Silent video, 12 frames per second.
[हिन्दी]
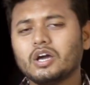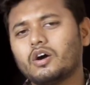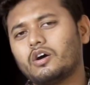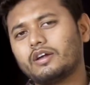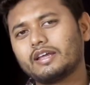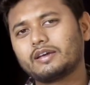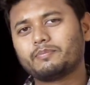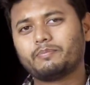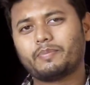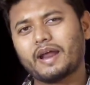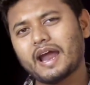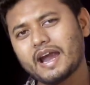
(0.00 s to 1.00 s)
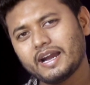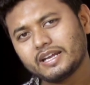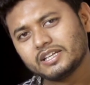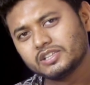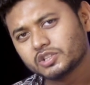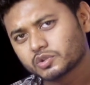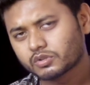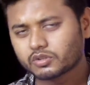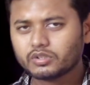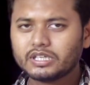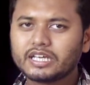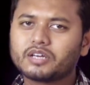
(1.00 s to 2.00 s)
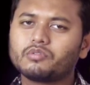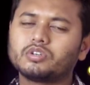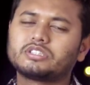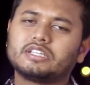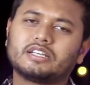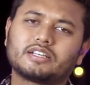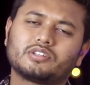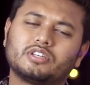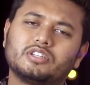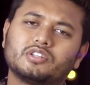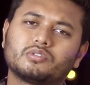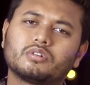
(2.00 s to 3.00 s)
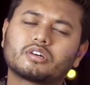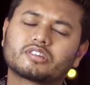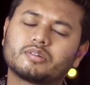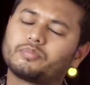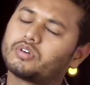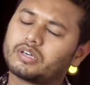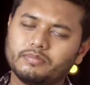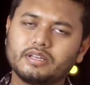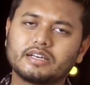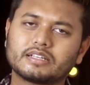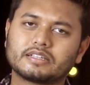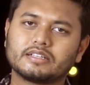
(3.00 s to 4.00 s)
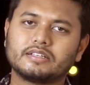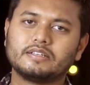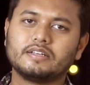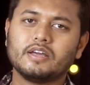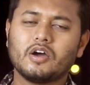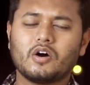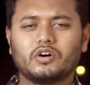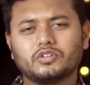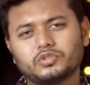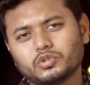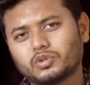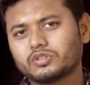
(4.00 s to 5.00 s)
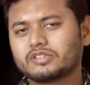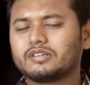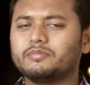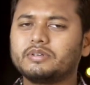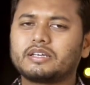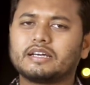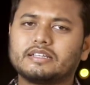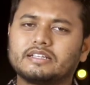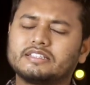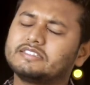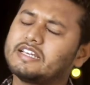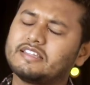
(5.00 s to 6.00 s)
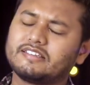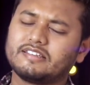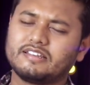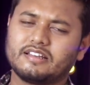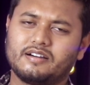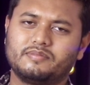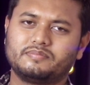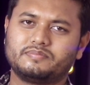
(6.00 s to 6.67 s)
और एक ब्रांड हिंदुत्व को लेकर वो चल रहे हैं तो हिंदुत्व का सपोर्ट हम भी करते हैं और जोर से हम भी कहते हैं कि जय श्री राम